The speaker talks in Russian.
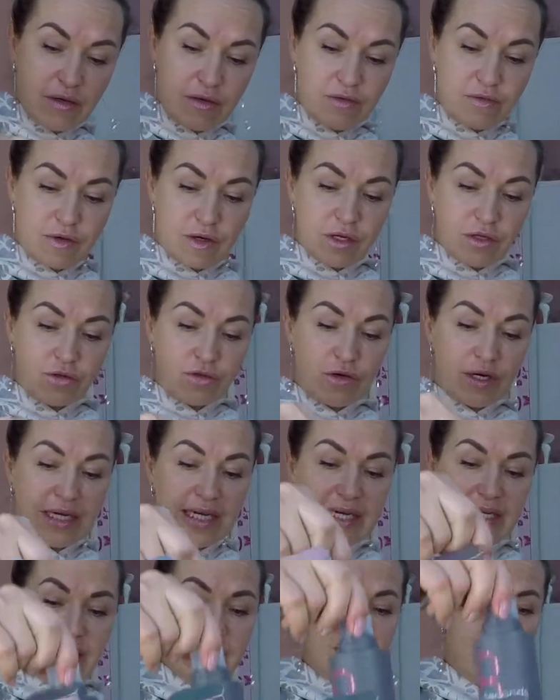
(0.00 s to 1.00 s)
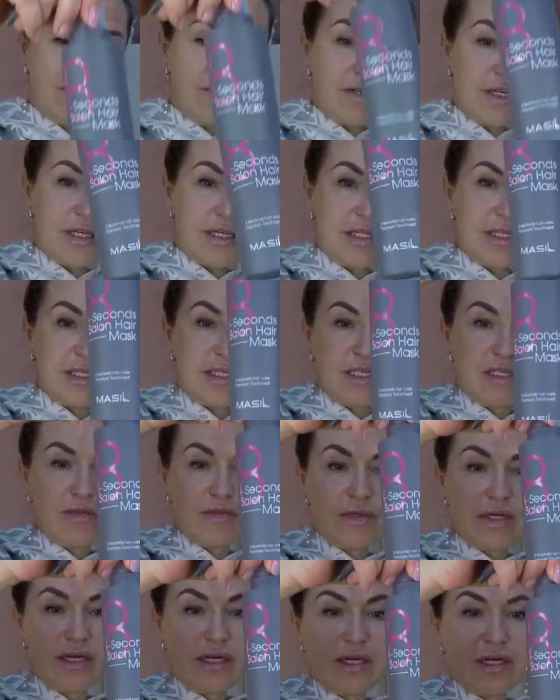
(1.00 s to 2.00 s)
в которой 200
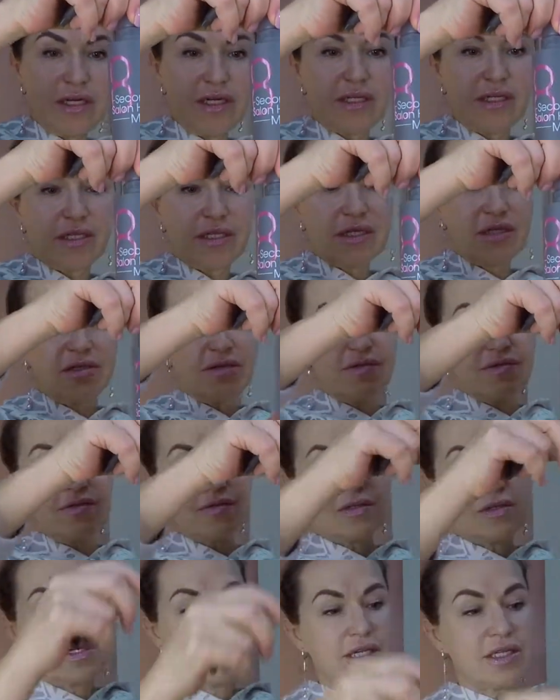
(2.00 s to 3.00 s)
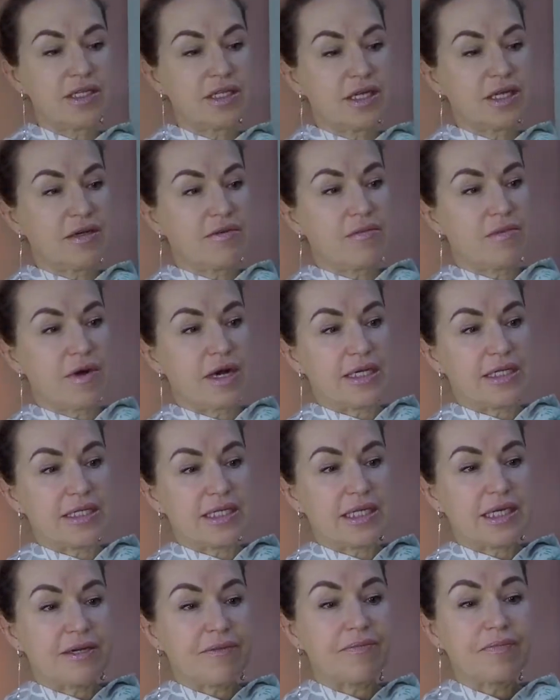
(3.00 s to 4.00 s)
мл этой
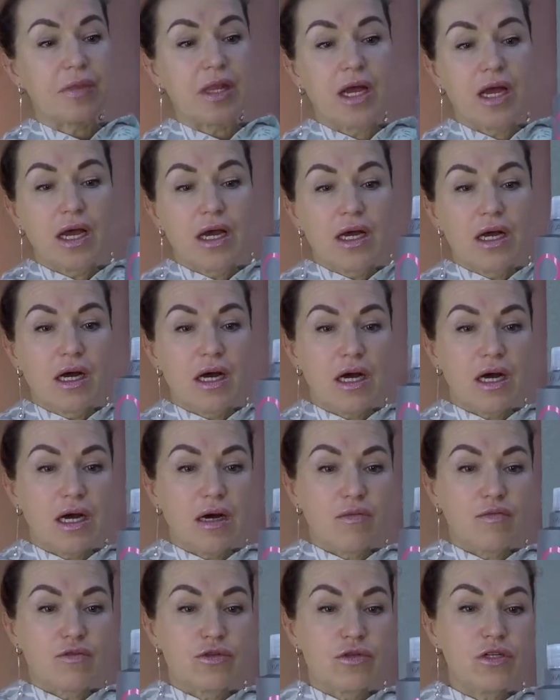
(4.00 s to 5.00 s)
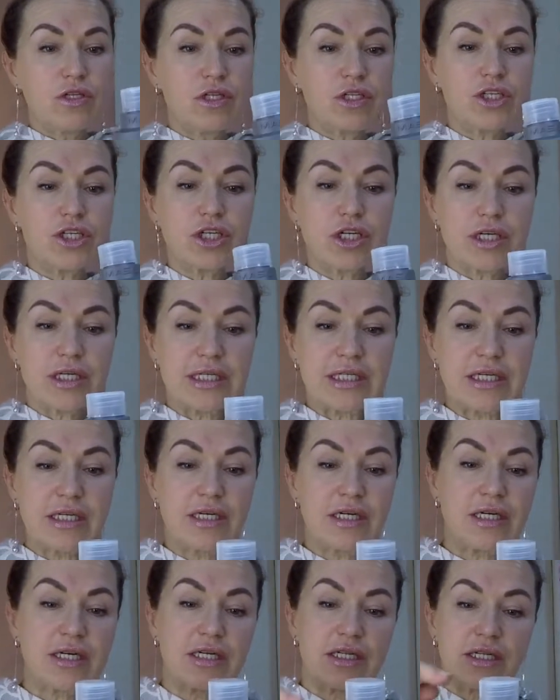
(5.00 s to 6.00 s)
маски. А, бутылочка
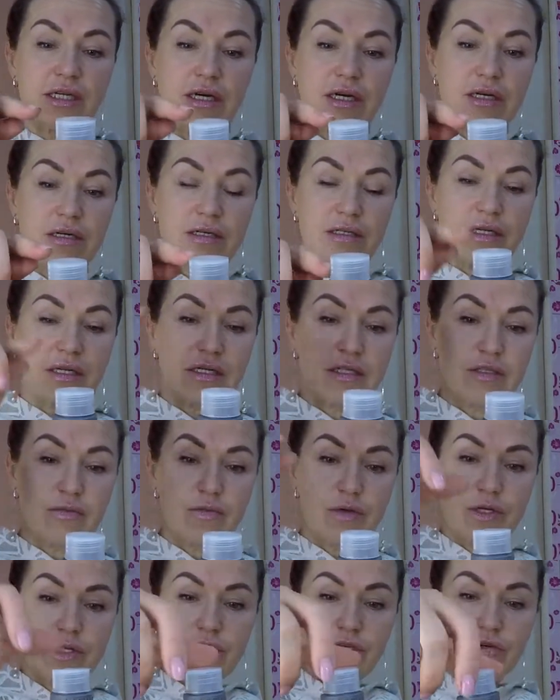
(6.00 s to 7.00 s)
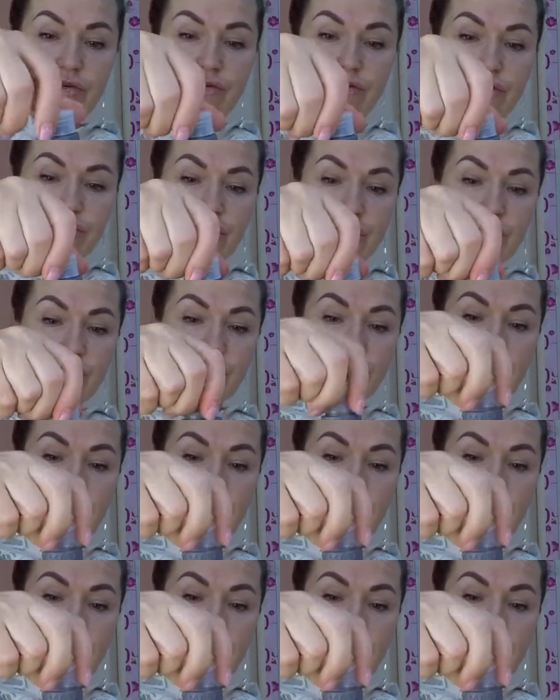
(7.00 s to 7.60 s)
закрыта транспортировочным